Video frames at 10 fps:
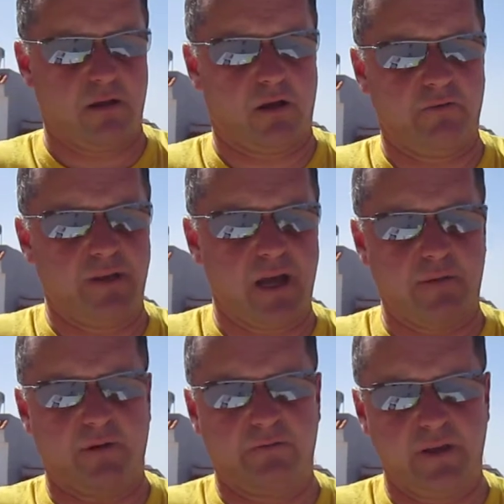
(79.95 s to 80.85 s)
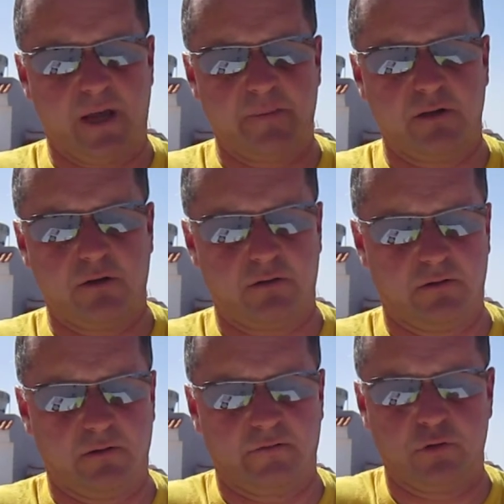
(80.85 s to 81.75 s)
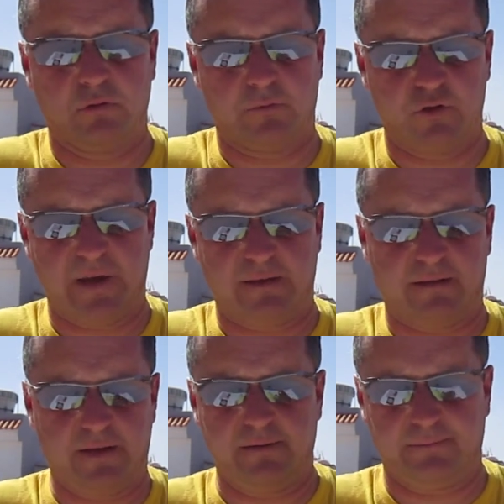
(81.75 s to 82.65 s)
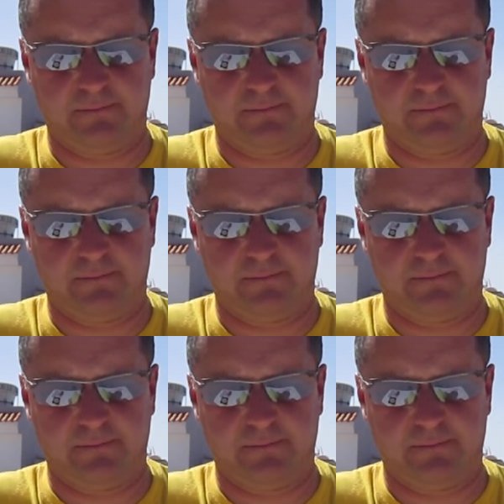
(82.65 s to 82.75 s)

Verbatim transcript: Owija, owijamy go w żółtą szmatkę.